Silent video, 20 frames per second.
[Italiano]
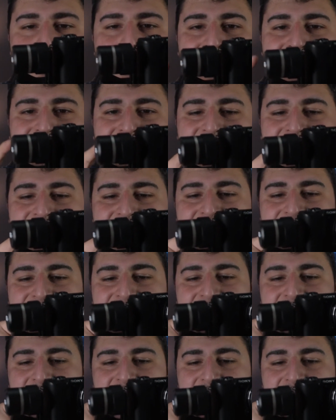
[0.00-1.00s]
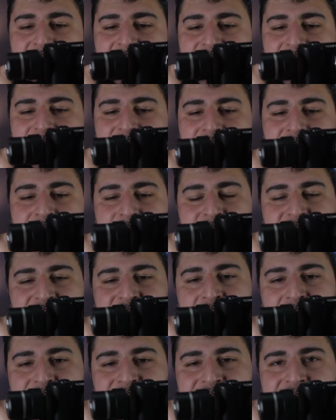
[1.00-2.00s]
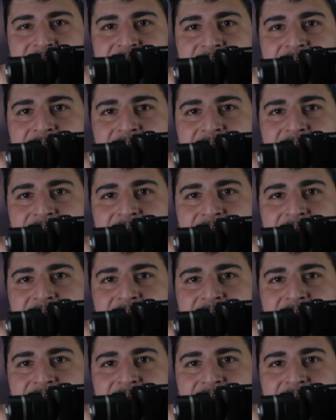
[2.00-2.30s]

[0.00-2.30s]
mantenetela eh, praticamente